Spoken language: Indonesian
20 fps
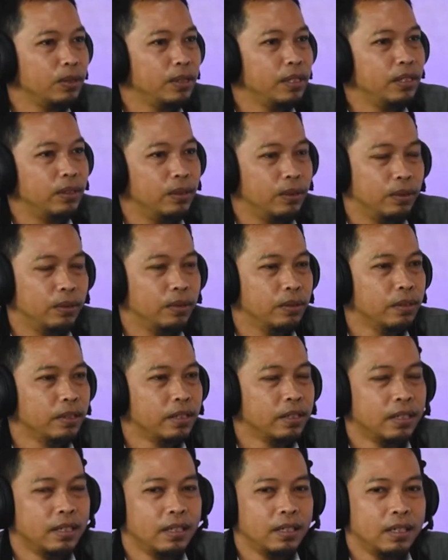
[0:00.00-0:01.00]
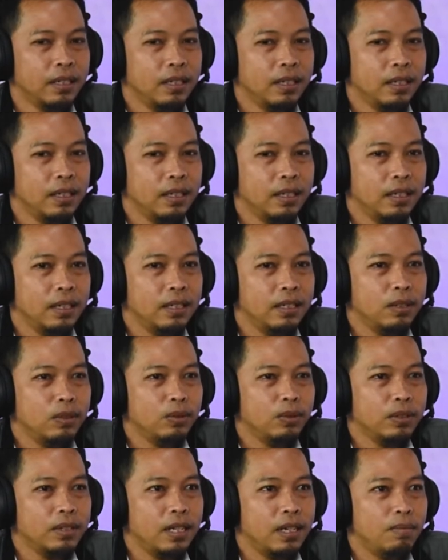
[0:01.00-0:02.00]
itu itu itu
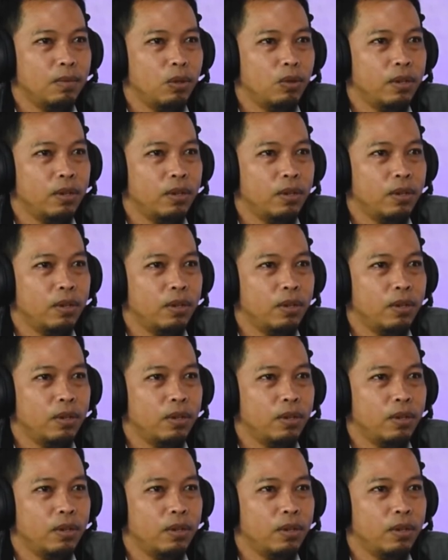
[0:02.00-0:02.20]
Ustaz mau